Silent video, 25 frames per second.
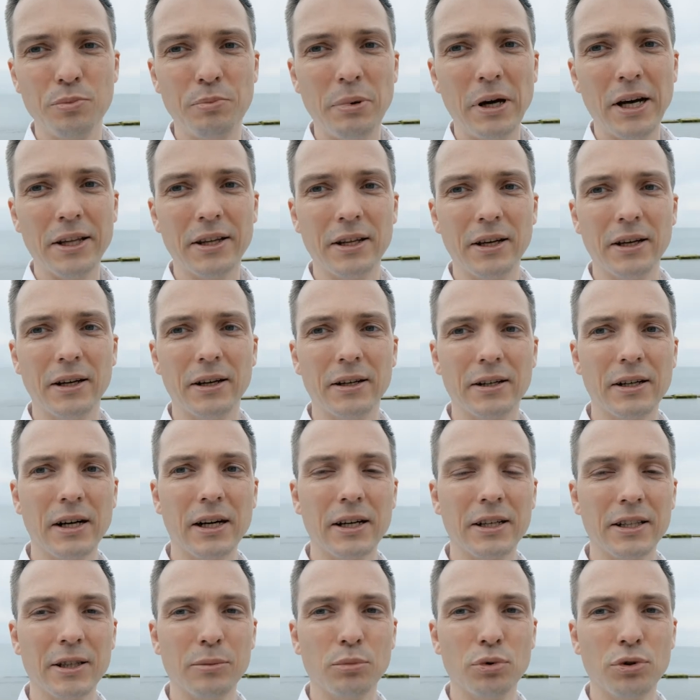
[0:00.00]
пятое,
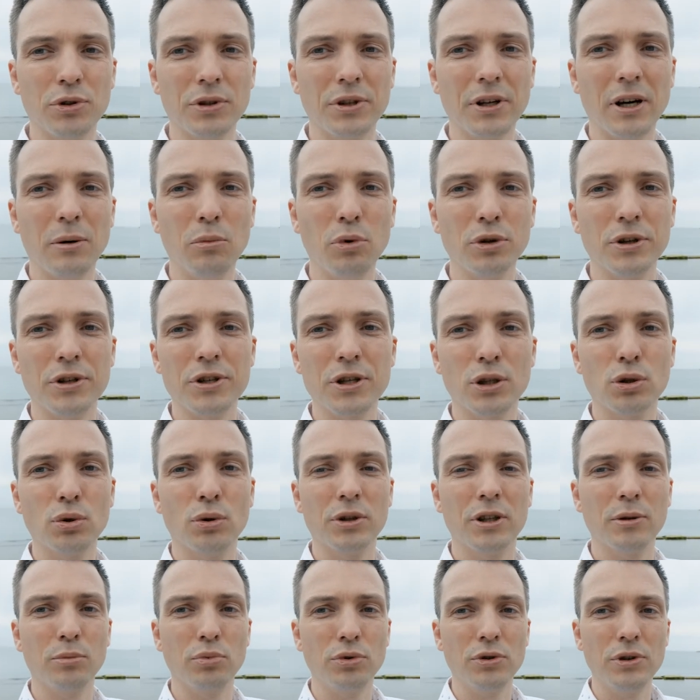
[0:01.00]
как это будет работать и кто
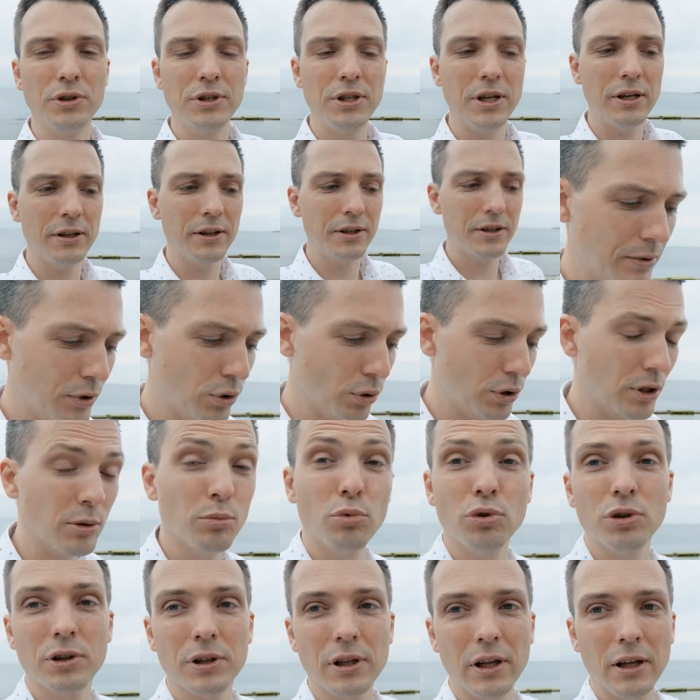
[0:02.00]
это будет делать, кто это
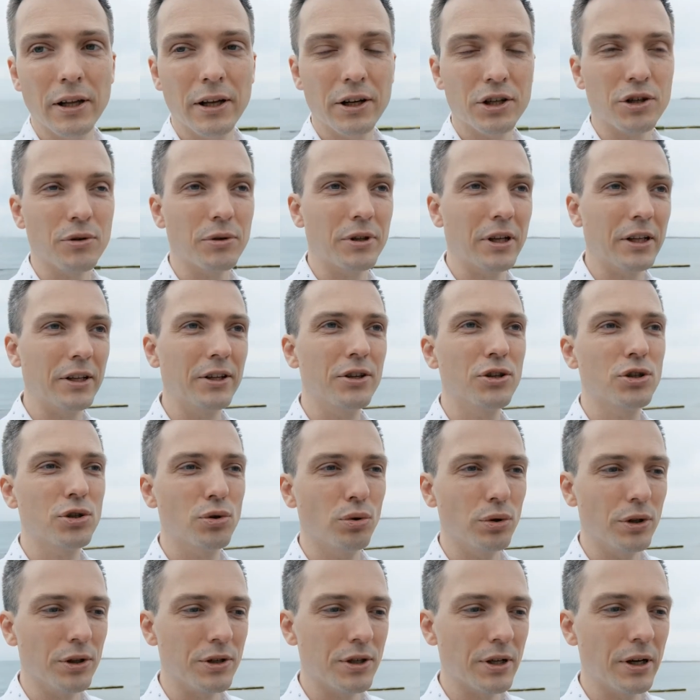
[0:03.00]
будет налаживать, она не
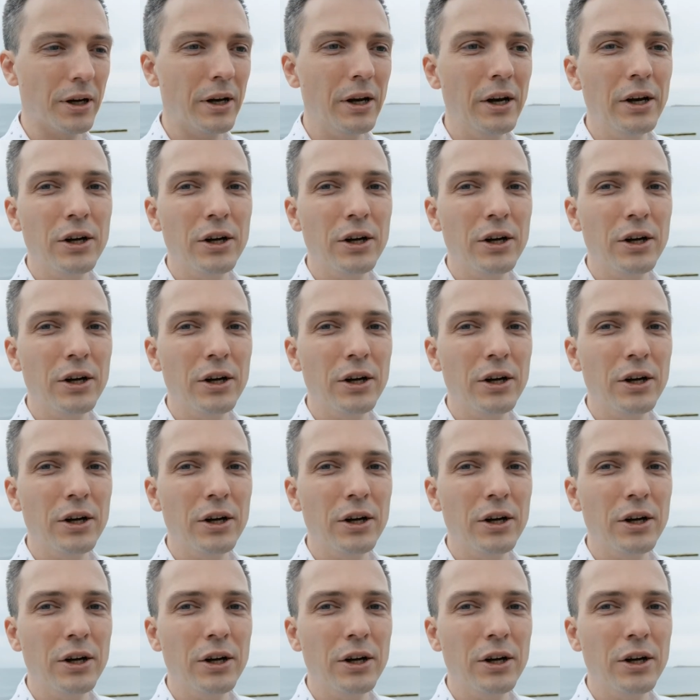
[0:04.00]
сходится.